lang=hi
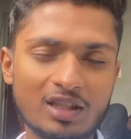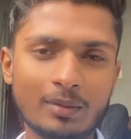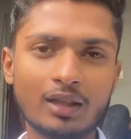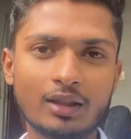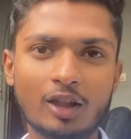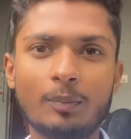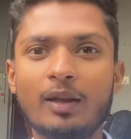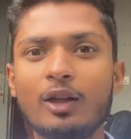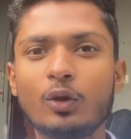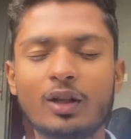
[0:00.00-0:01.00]
इस्तेमाल करते हैं
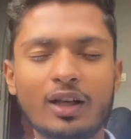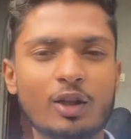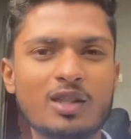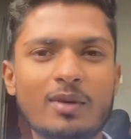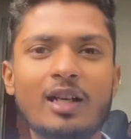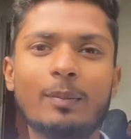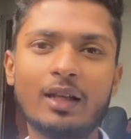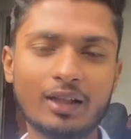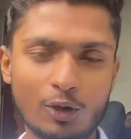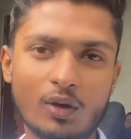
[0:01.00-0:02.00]
पहले गोरखा रेजिमेंट
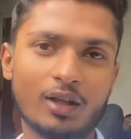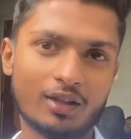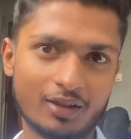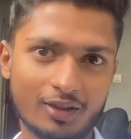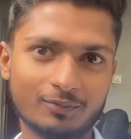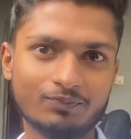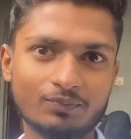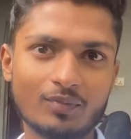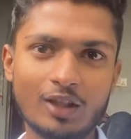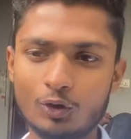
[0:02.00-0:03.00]
नेपाल का ही हुआ करता था
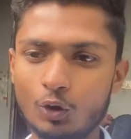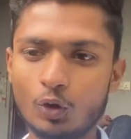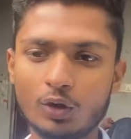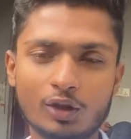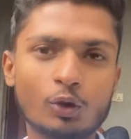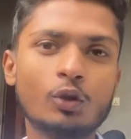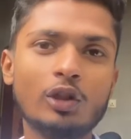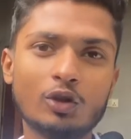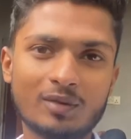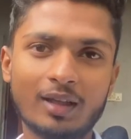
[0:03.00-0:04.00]
जो लोग खुकरी
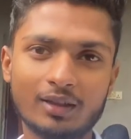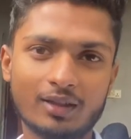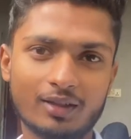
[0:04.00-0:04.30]
को इस्तेमाल करते